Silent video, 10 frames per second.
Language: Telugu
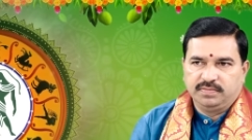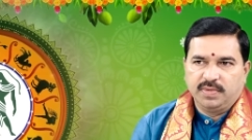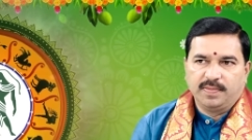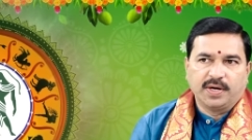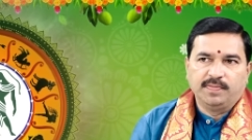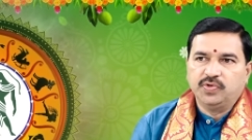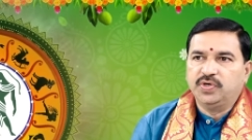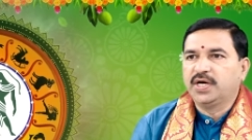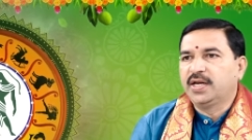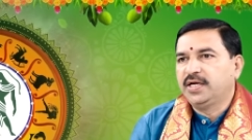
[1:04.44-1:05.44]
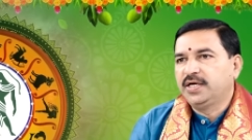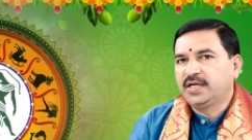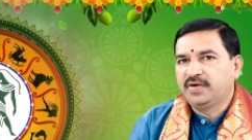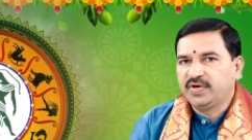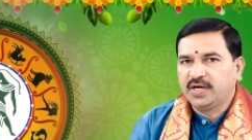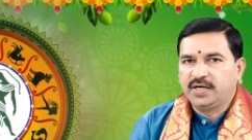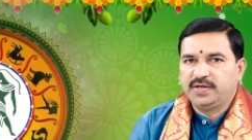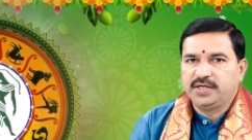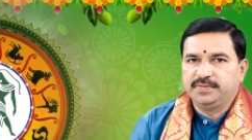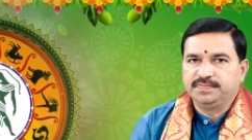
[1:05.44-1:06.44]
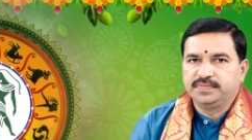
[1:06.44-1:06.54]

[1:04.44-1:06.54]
మామూలుగా బుధుడు కానివ్వండి రవి కానివ్వండి